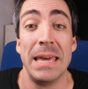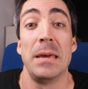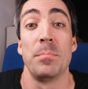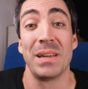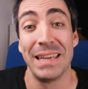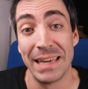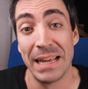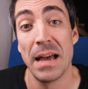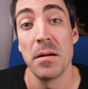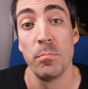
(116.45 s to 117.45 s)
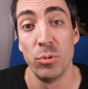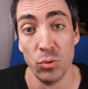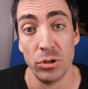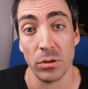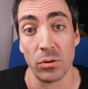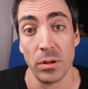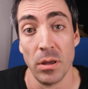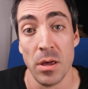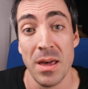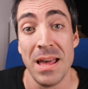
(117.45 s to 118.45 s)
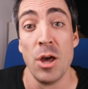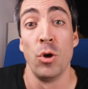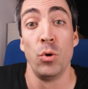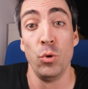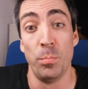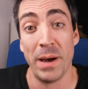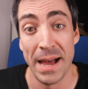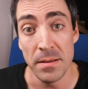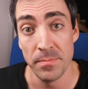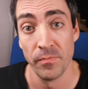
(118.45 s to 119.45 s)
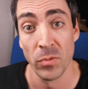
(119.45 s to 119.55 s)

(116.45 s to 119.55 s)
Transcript: eben geringer Blutdruck. Hyper